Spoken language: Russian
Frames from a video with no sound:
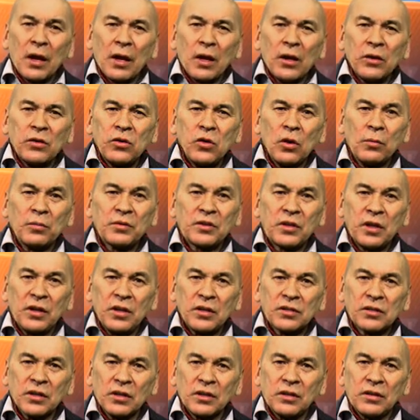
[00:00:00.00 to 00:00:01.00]
Днем
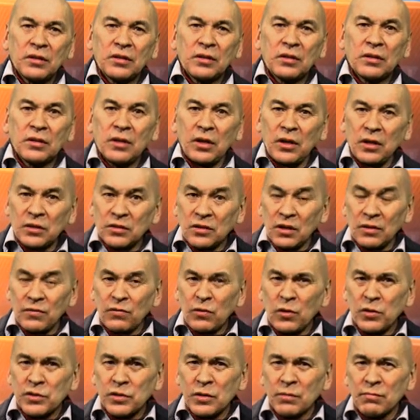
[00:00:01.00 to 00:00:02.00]

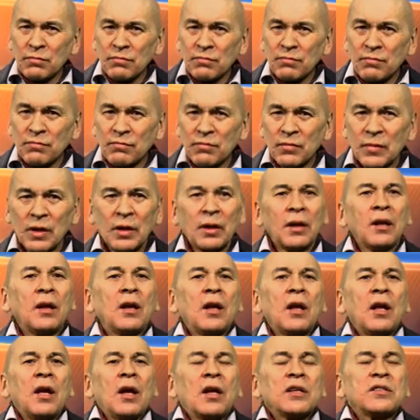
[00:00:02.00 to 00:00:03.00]
30-38
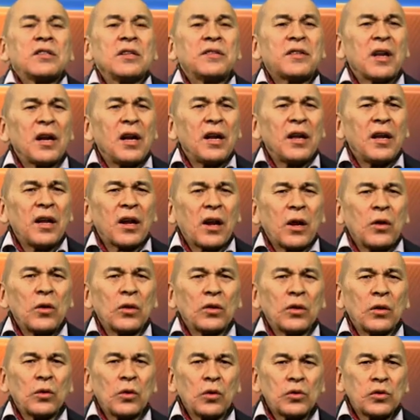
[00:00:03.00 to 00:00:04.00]
Центральные
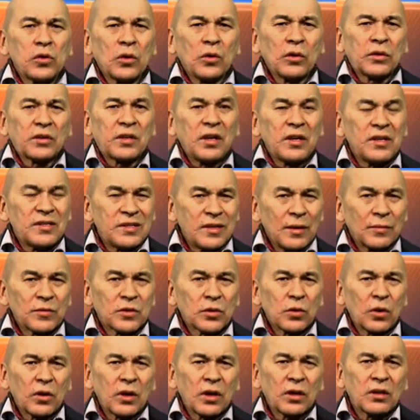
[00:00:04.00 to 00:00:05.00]
районы ночью
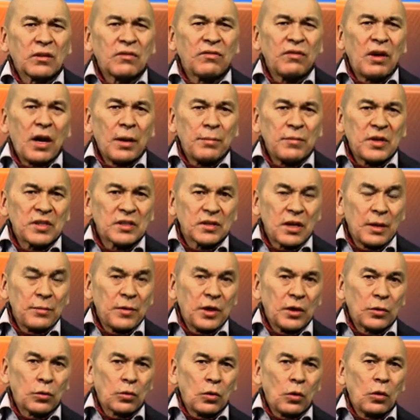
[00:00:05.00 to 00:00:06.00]
37-42,
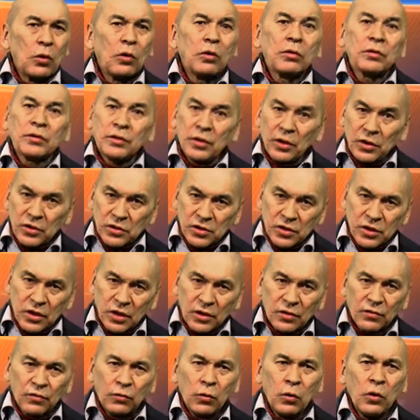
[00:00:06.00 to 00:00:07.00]
местами до
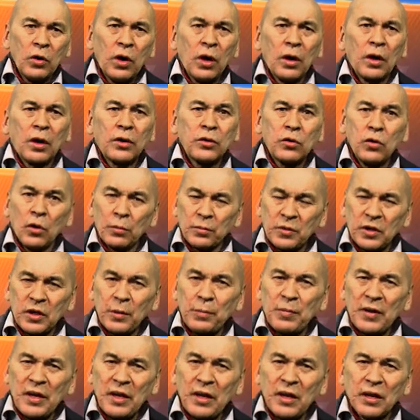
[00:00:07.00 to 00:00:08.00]
32, днем
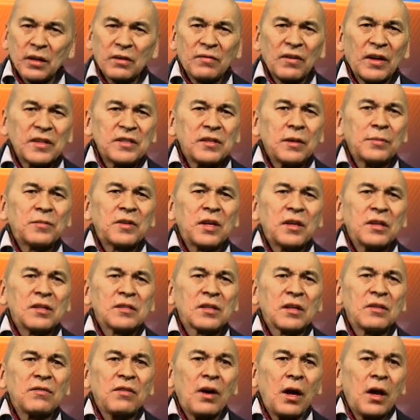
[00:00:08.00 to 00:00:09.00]
теплее
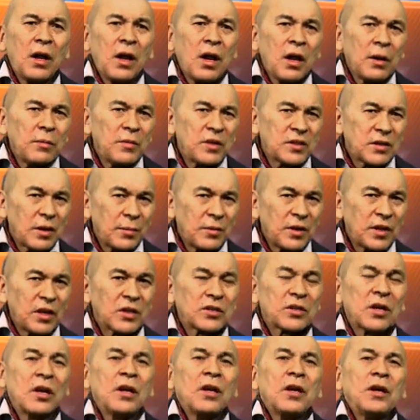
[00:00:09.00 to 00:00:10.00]
27-32, местами
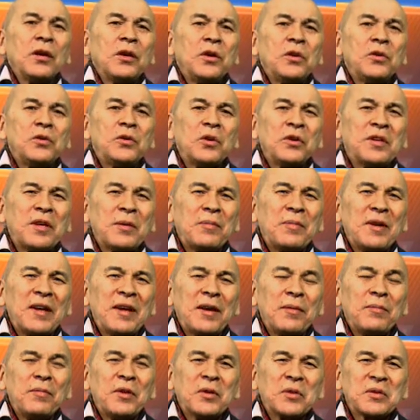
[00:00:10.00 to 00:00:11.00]
даже еще
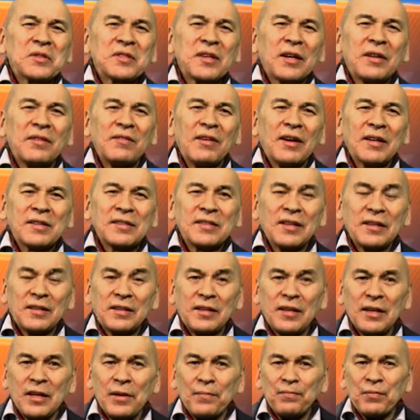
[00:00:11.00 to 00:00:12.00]
теплее, минус
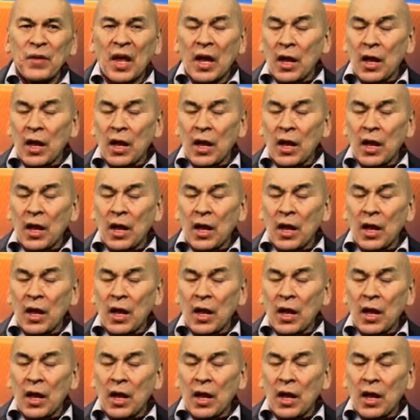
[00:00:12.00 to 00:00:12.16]
23.